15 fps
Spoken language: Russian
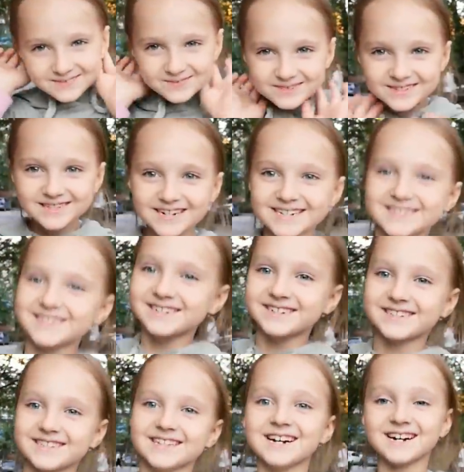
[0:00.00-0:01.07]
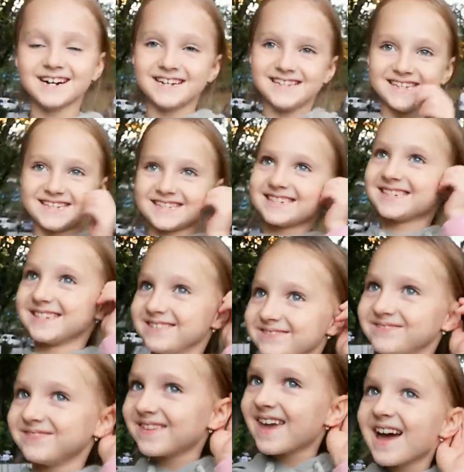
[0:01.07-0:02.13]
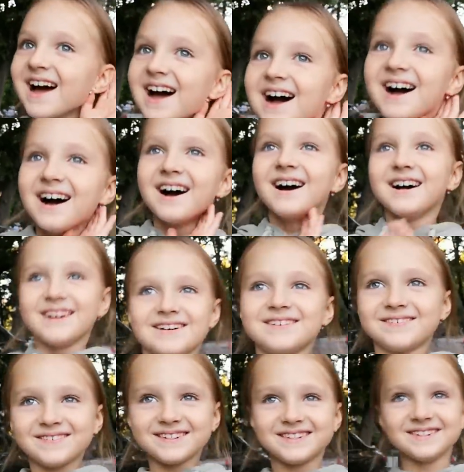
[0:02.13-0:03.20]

с вами встретилась наконец-то. Мы